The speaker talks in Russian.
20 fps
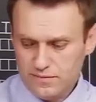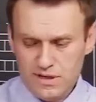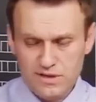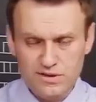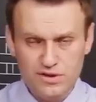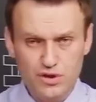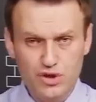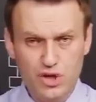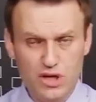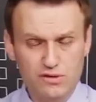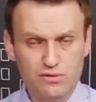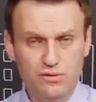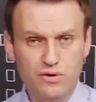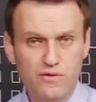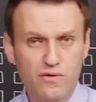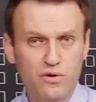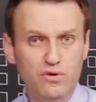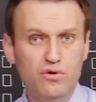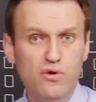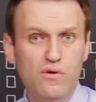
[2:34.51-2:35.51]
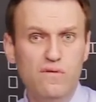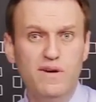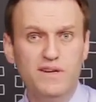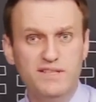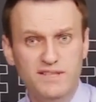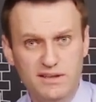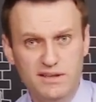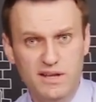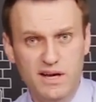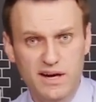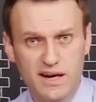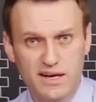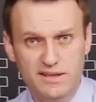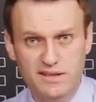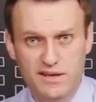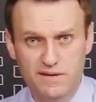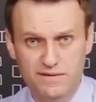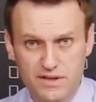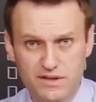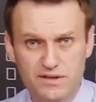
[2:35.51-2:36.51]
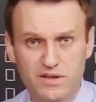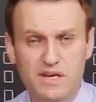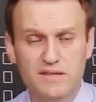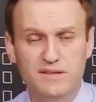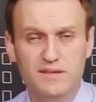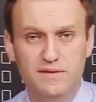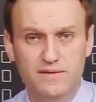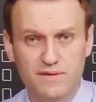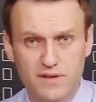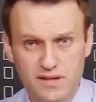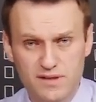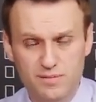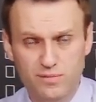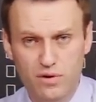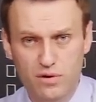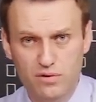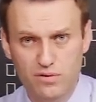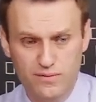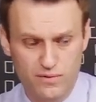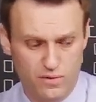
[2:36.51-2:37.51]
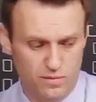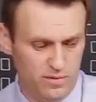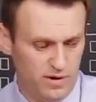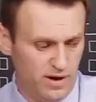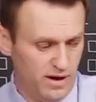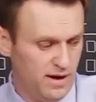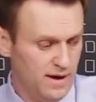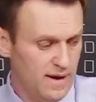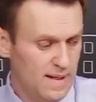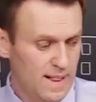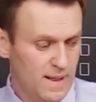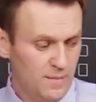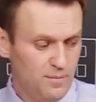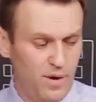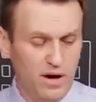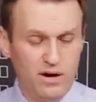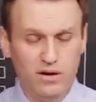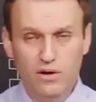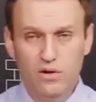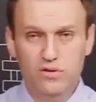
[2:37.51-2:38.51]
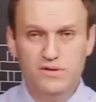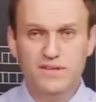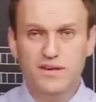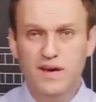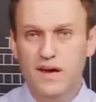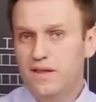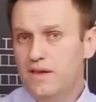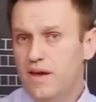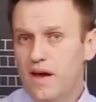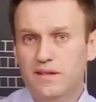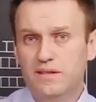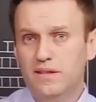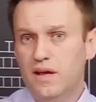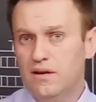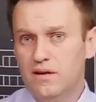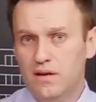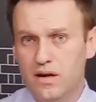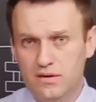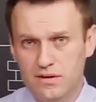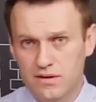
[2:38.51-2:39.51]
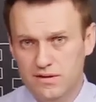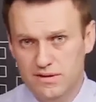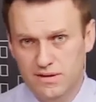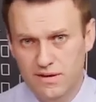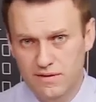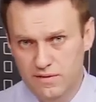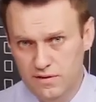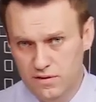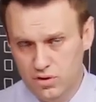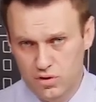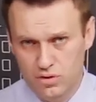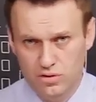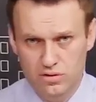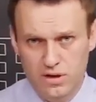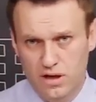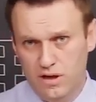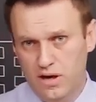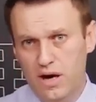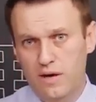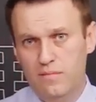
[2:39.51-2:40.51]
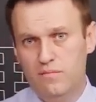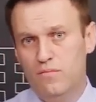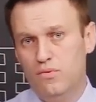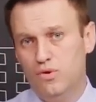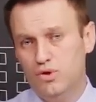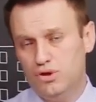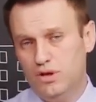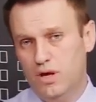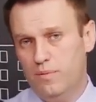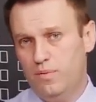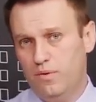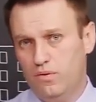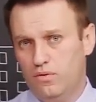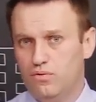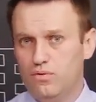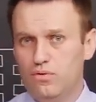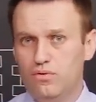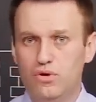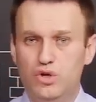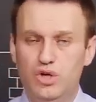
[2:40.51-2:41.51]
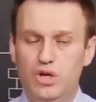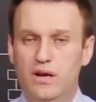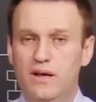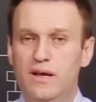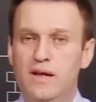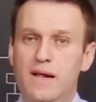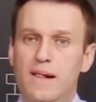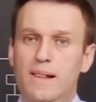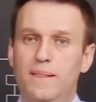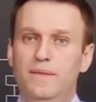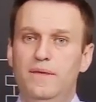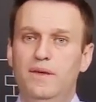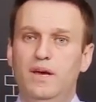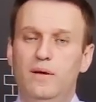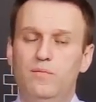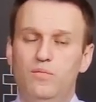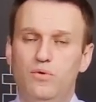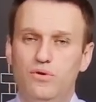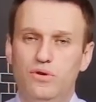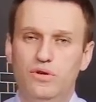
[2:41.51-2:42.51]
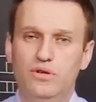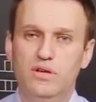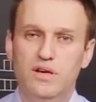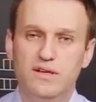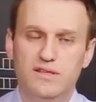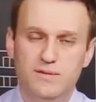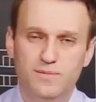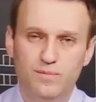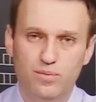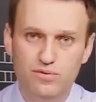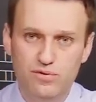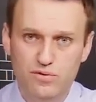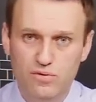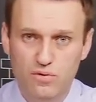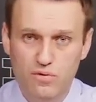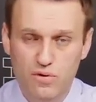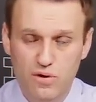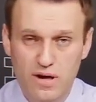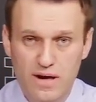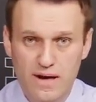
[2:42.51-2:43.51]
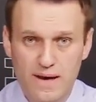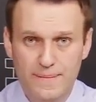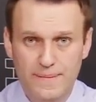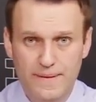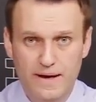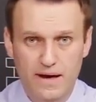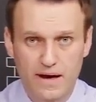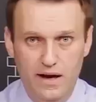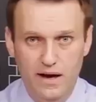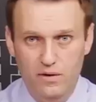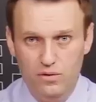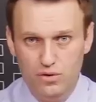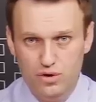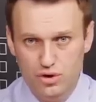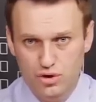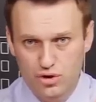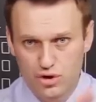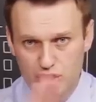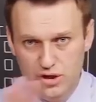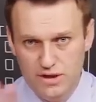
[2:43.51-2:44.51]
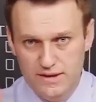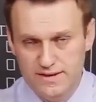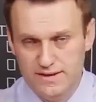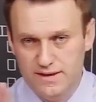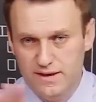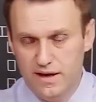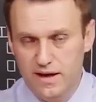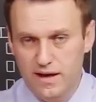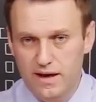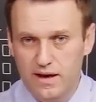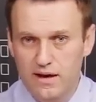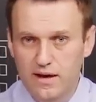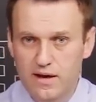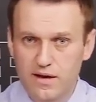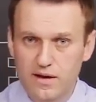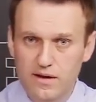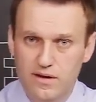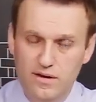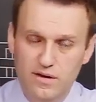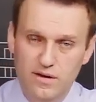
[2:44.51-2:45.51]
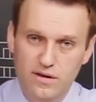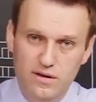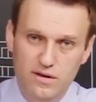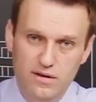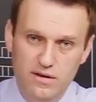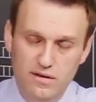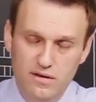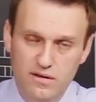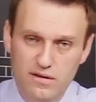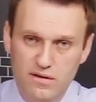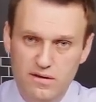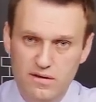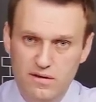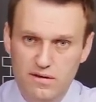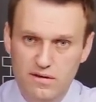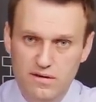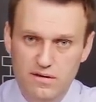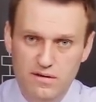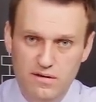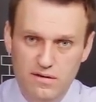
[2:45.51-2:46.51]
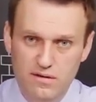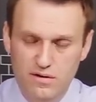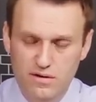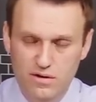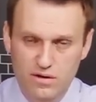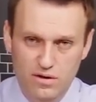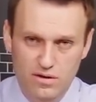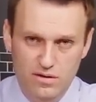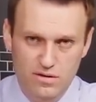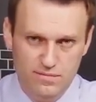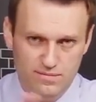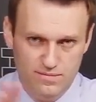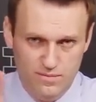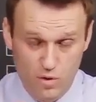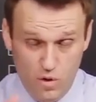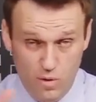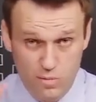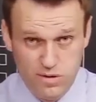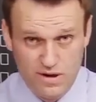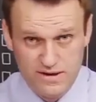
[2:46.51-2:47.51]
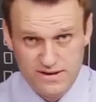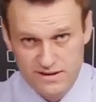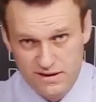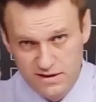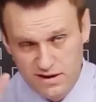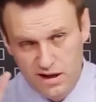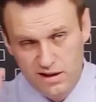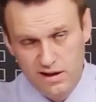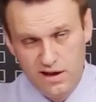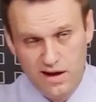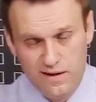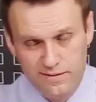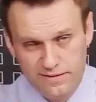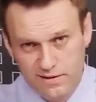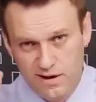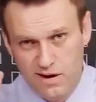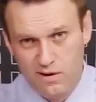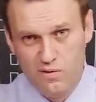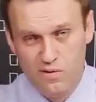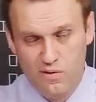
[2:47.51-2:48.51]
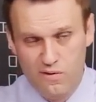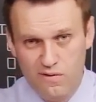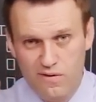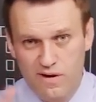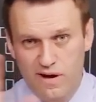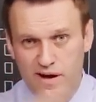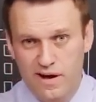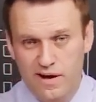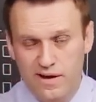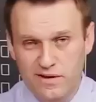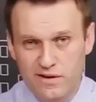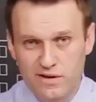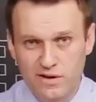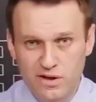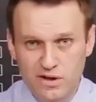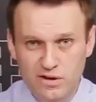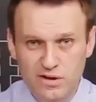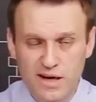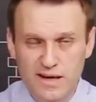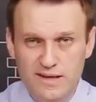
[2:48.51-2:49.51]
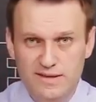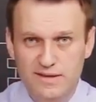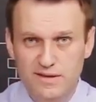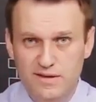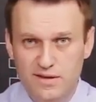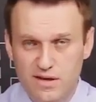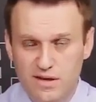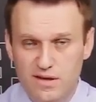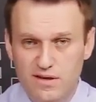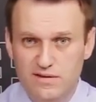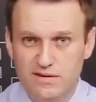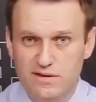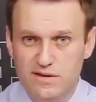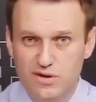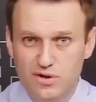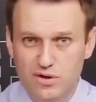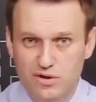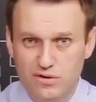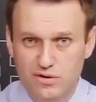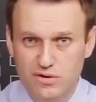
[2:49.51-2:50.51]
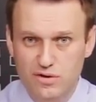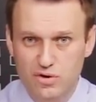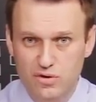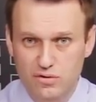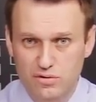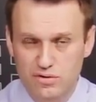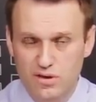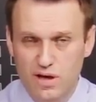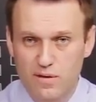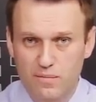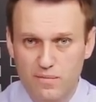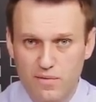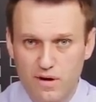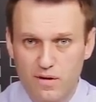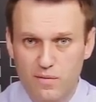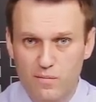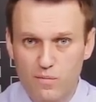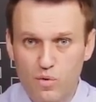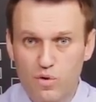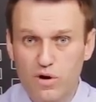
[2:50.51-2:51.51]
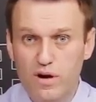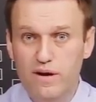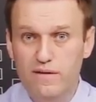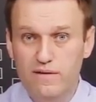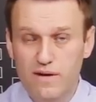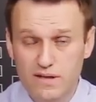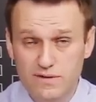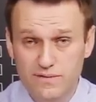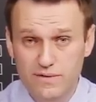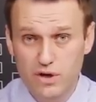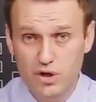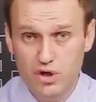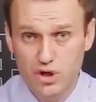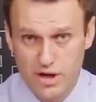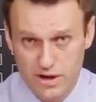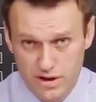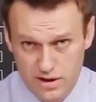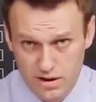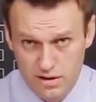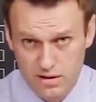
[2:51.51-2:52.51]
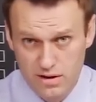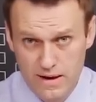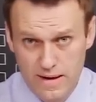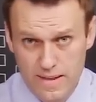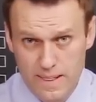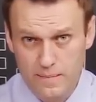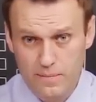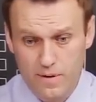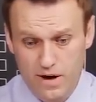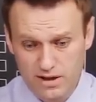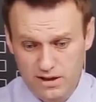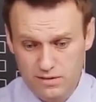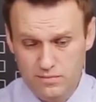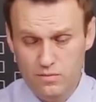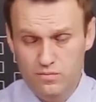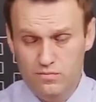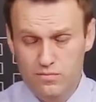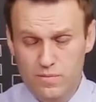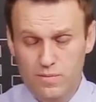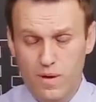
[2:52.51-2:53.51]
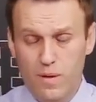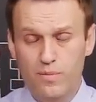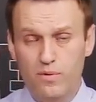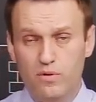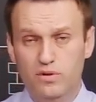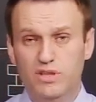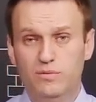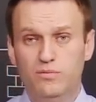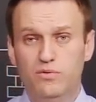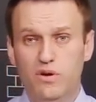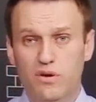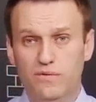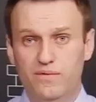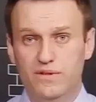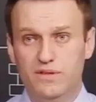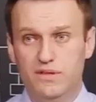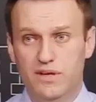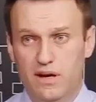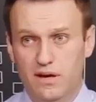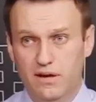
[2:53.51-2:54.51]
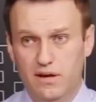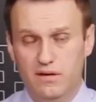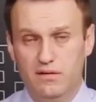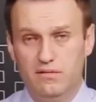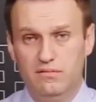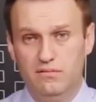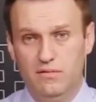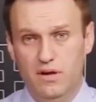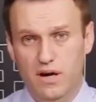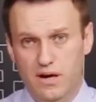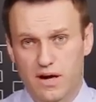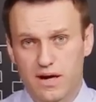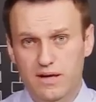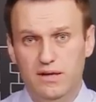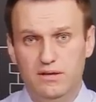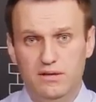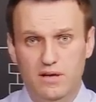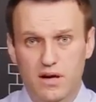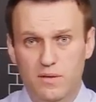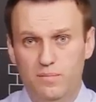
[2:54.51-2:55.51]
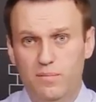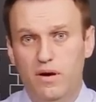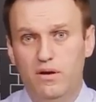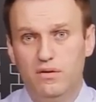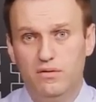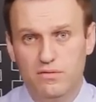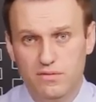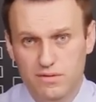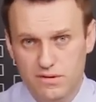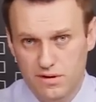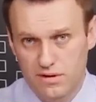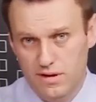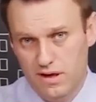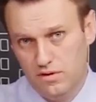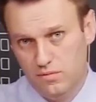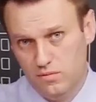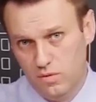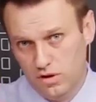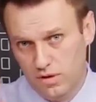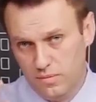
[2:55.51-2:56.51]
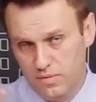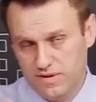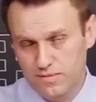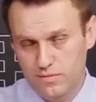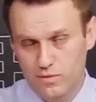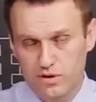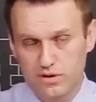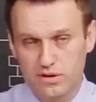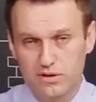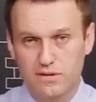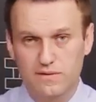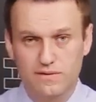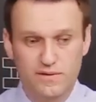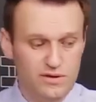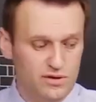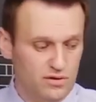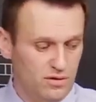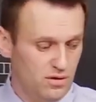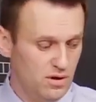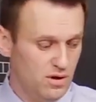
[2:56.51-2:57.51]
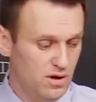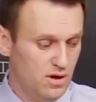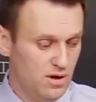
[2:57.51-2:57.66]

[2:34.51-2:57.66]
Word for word: Сейчас у него новая декларация, в ней 312 миллионов рублей. Поклонская неоднократно заявила, что она такая мощная прокурорша, никому не даст спуску, э, очень честная и, и образ Николая II не даст ей, значит, что-то там а, мухлевать в решениях. Поэтому мы попросим ее официально. Дорогая Наталья Поклонская, я думаю, она посмотрит это видео.